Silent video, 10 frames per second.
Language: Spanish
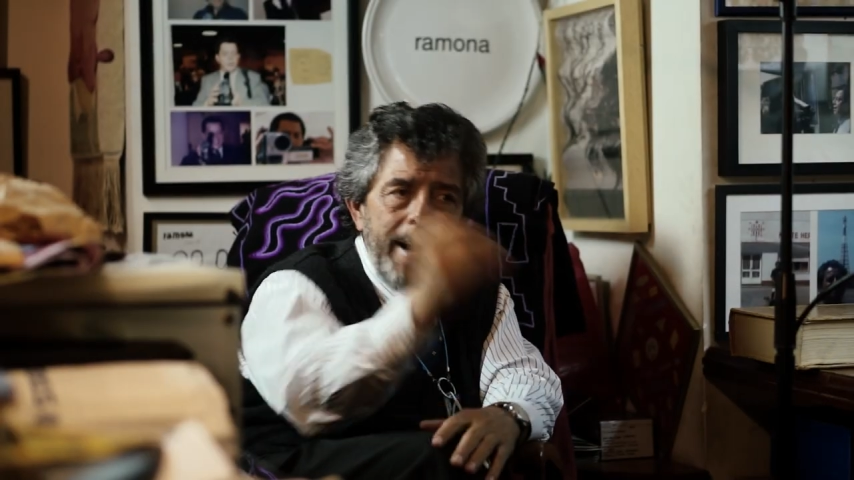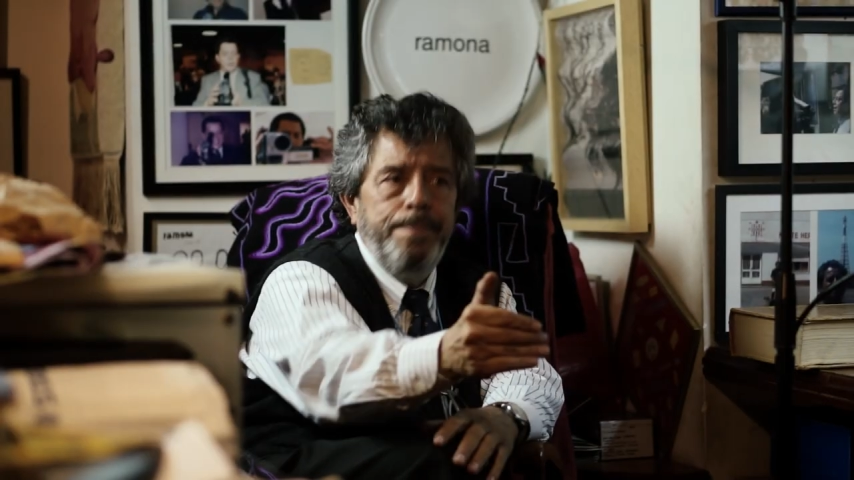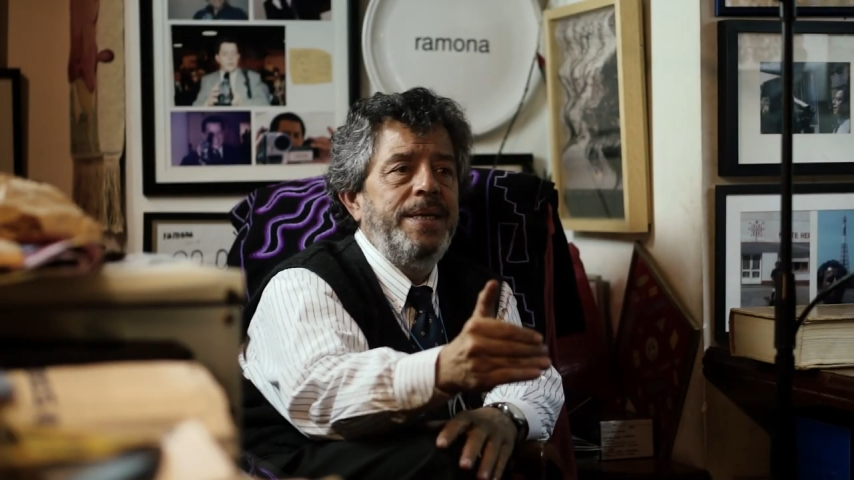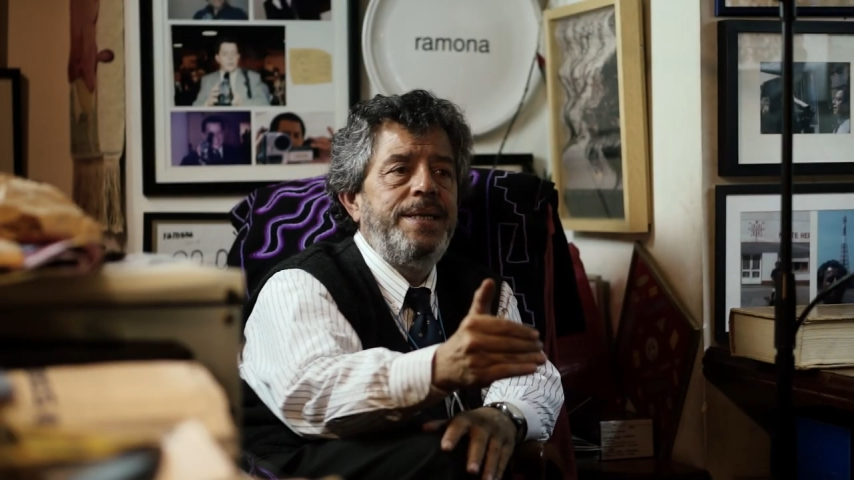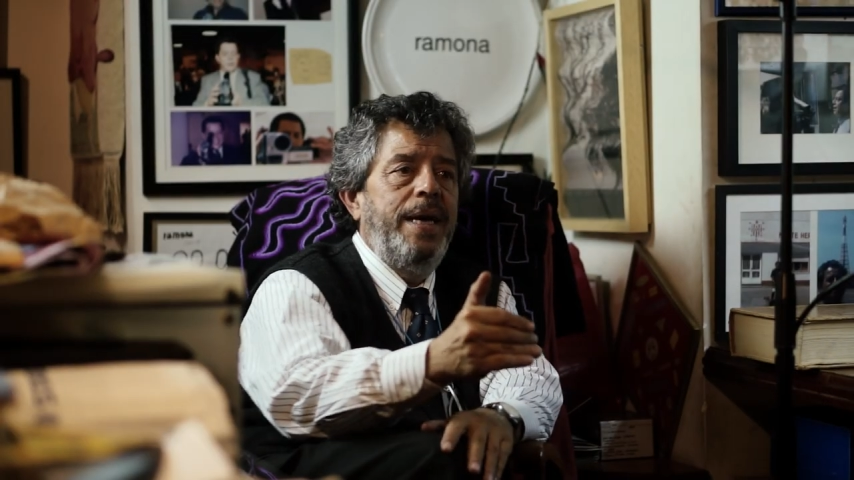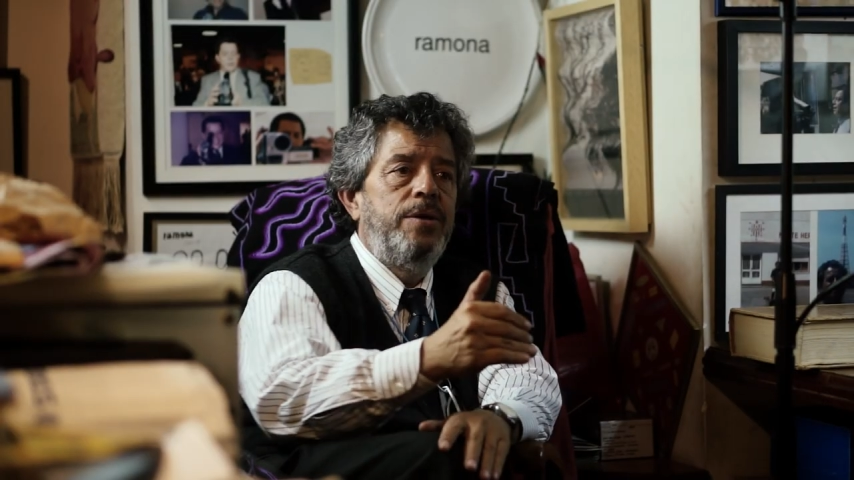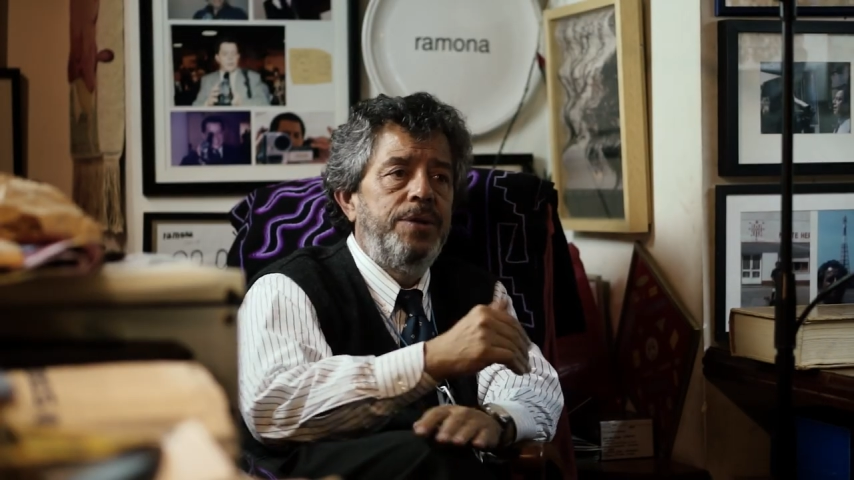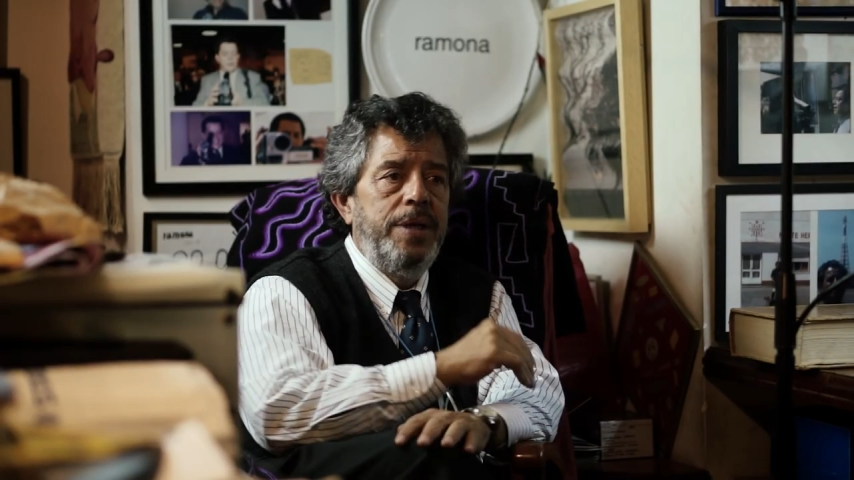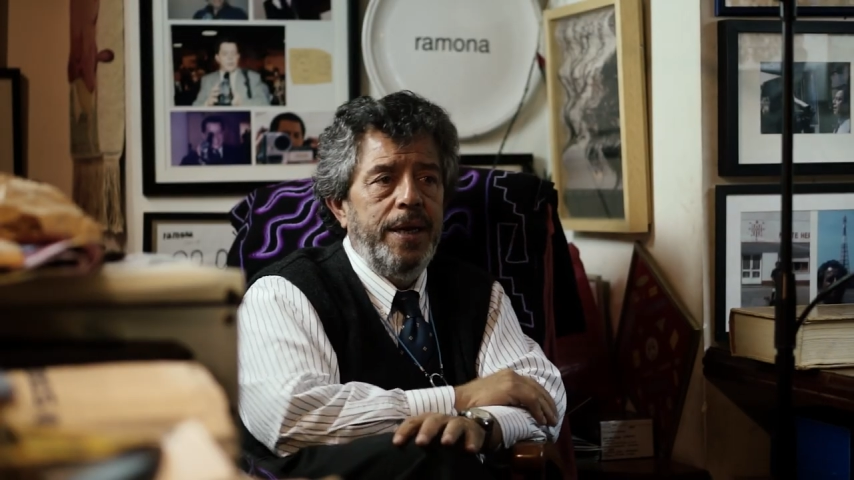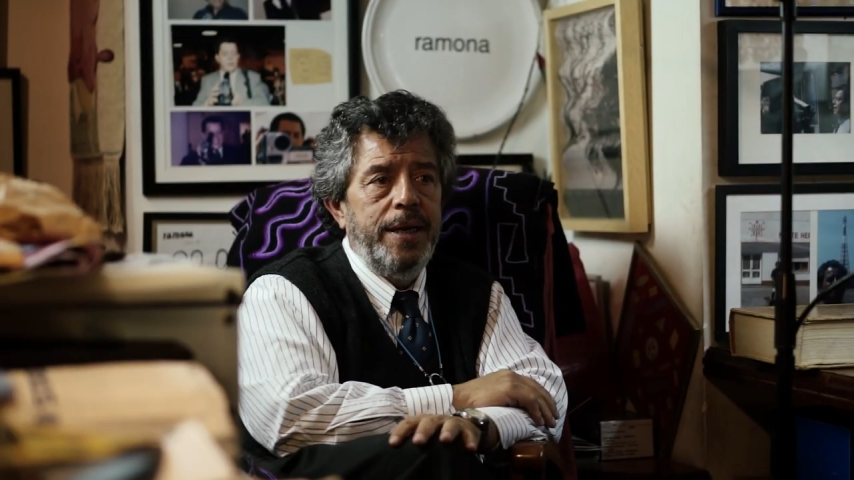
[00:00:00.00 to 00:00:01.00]
más
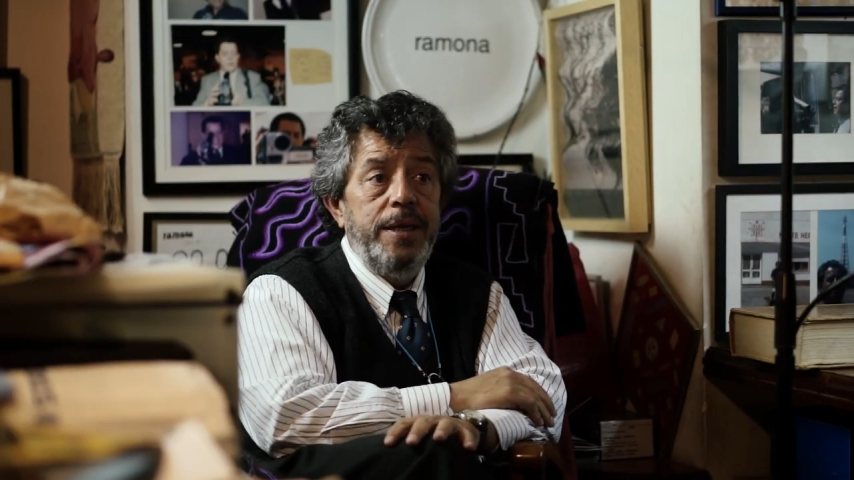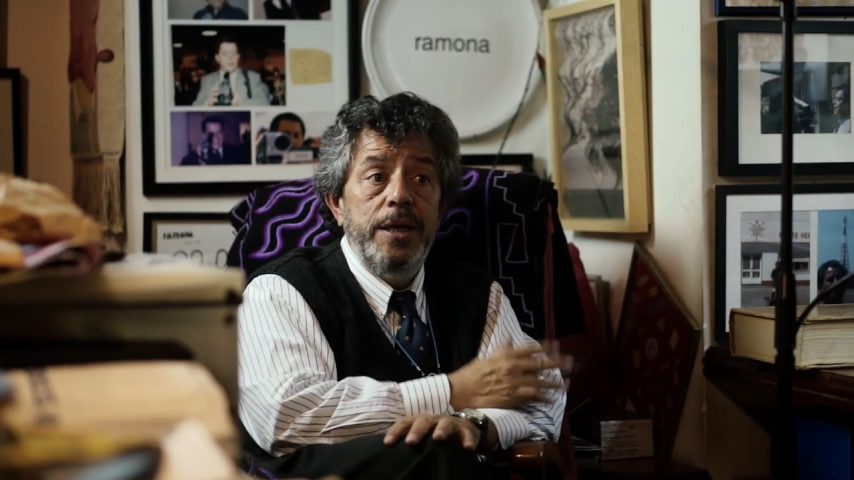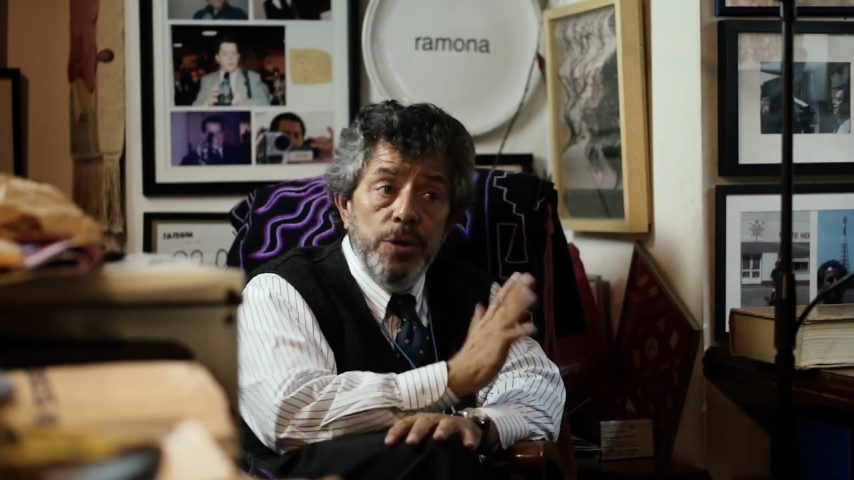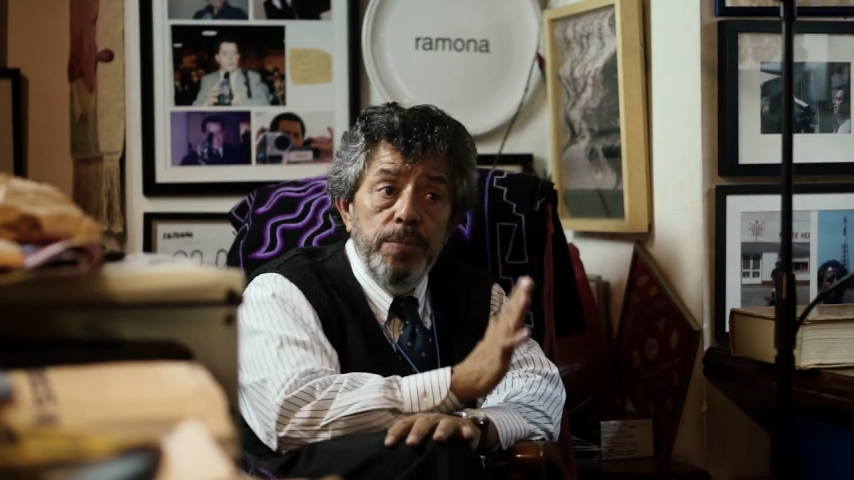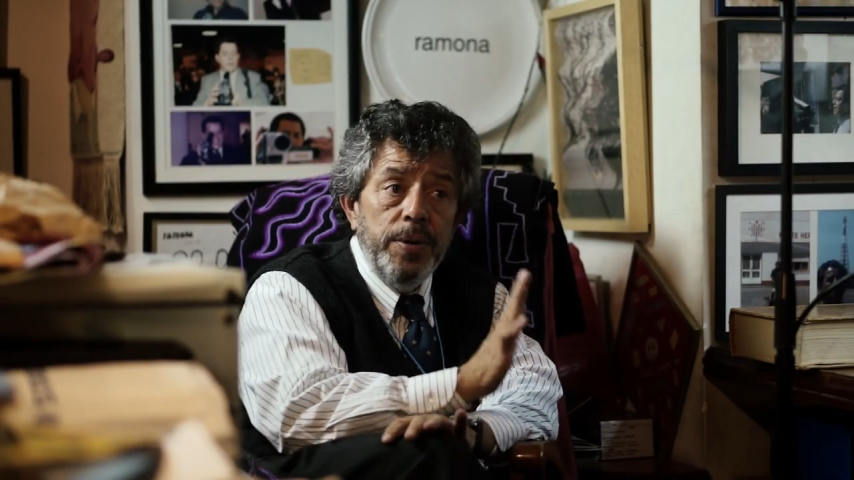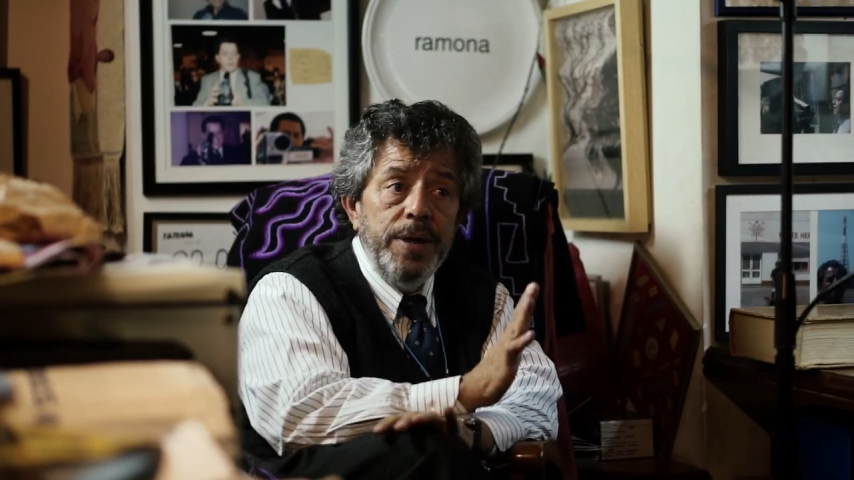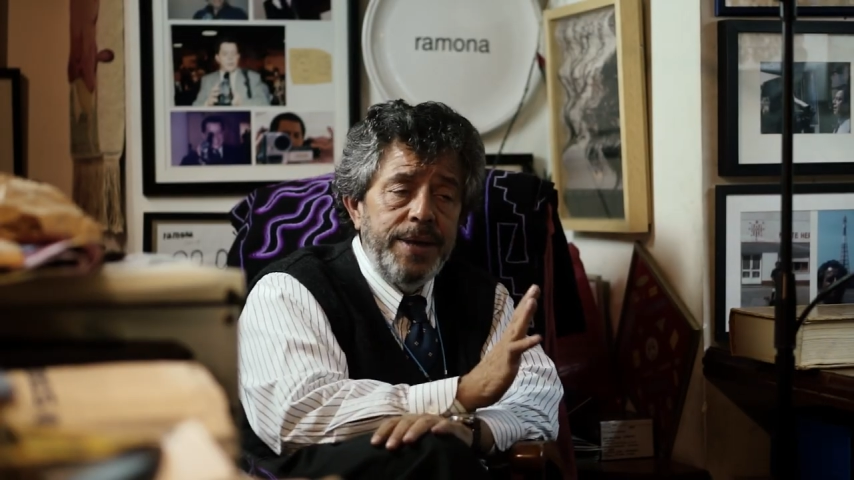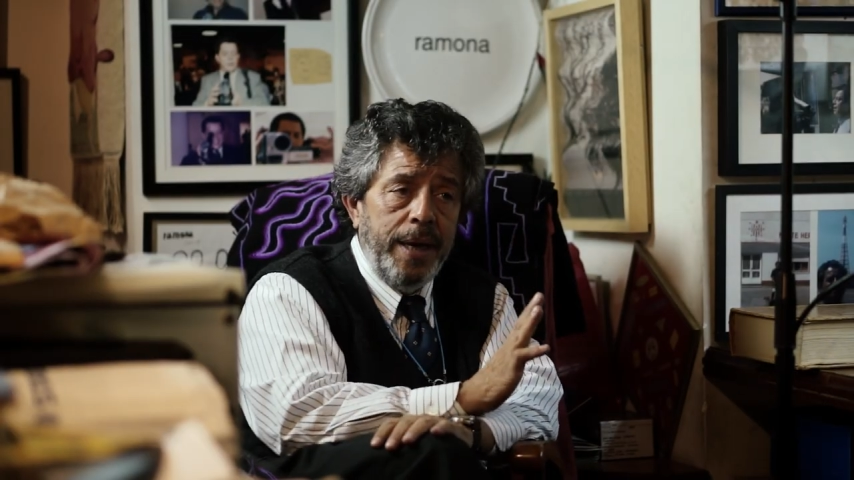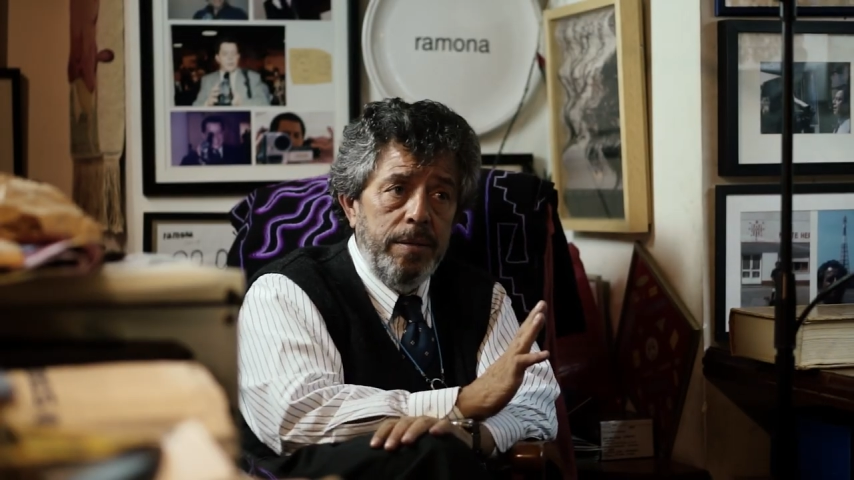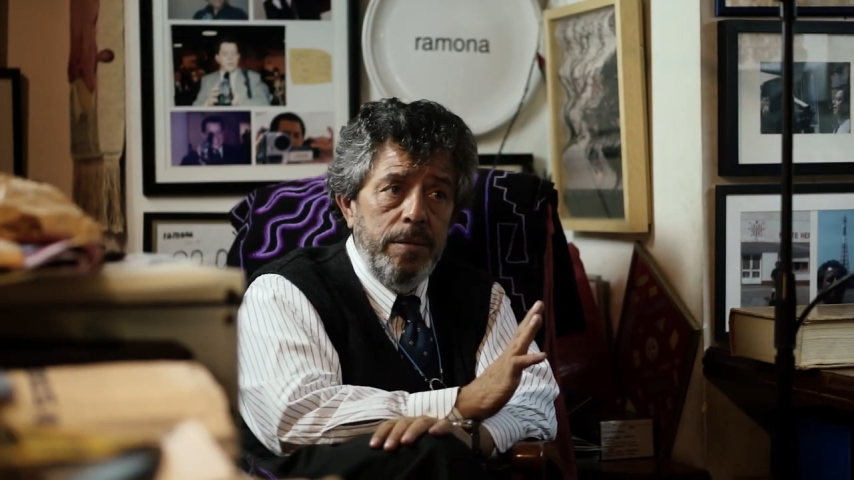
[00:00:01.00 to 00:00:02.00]
pesados en Argentina. Eso
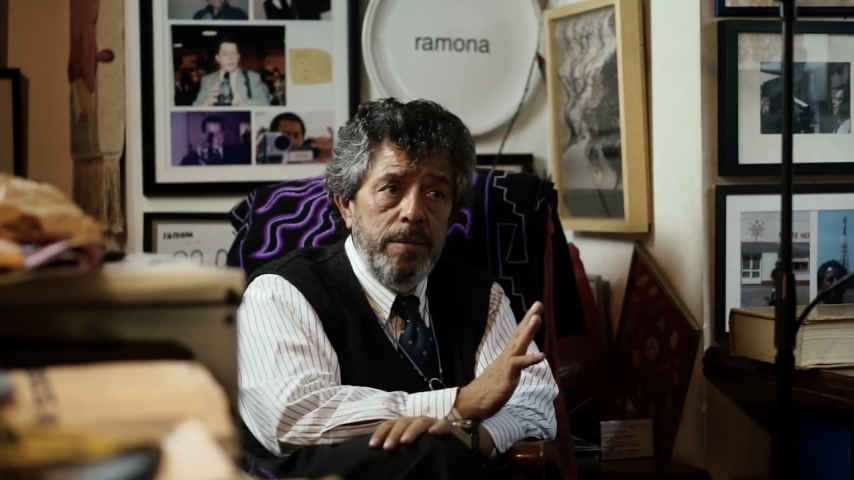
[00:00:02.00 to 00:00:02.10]
puede ser.